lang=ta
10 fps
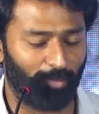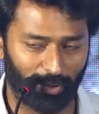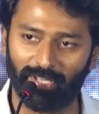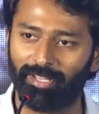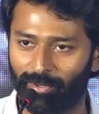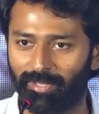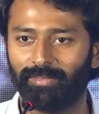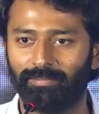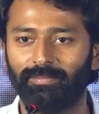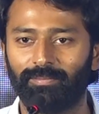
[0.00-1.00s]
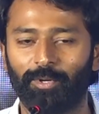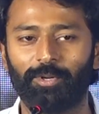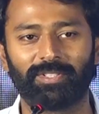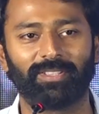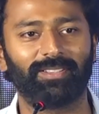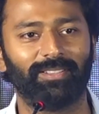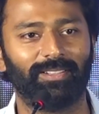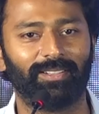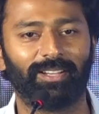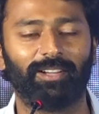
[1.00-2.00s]
முதல்ல என்னோட ப்ரொடியூசர்
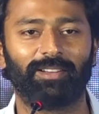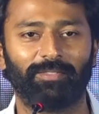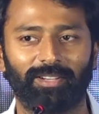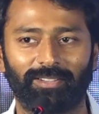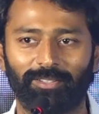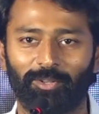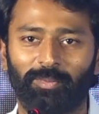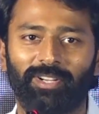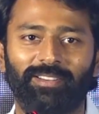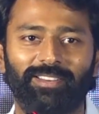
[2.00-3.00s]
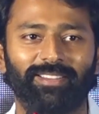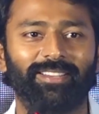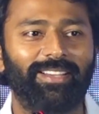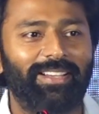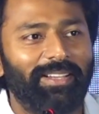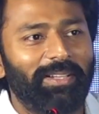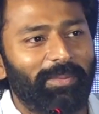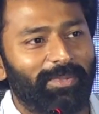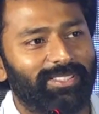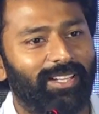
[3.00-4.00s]
கண்ணன் ரவி அங்கிளுக்கு ரொம்ப நன்றிங்க
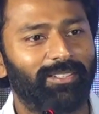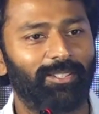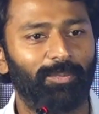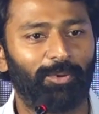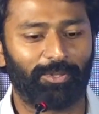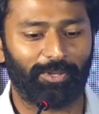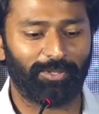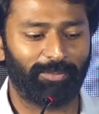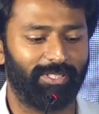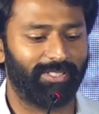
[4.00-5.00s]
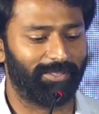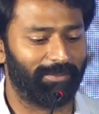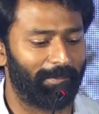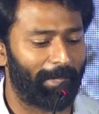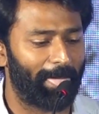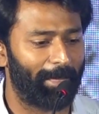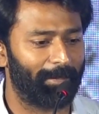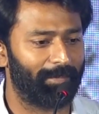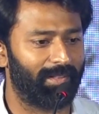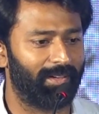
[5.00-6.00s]
பிகாஸ் அங்கிளை பொறுத்த வரைக்கும் வந்து
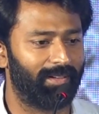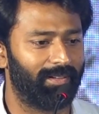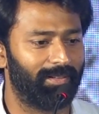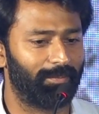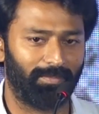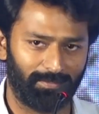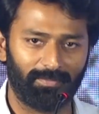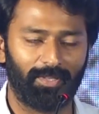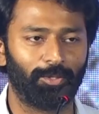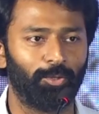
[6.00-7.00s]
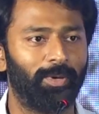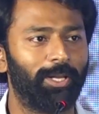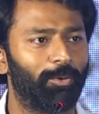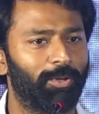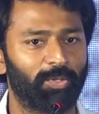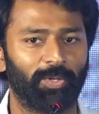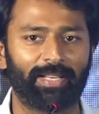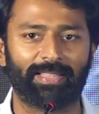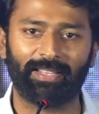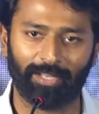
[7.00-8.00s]
நான் அங்கே துபாயில் கூட
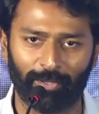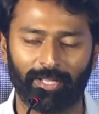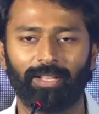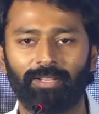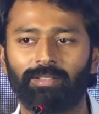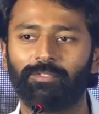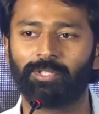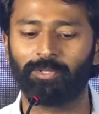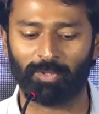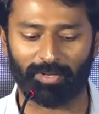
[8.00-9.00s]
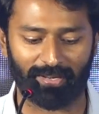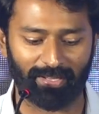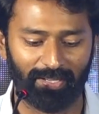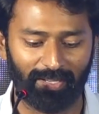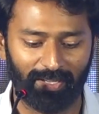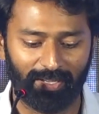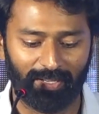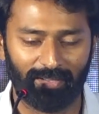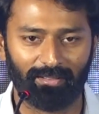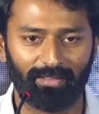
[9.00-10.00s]
சொல்லியிருந்தேன் என்னோட எல்லா இன்டர்வியூஸ்லையும் சொல்கிறேன்
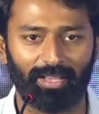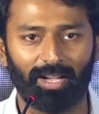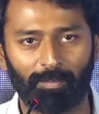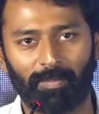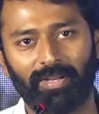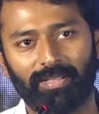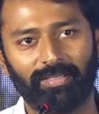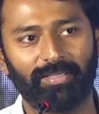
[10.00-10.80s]
எங்கள் அப்பா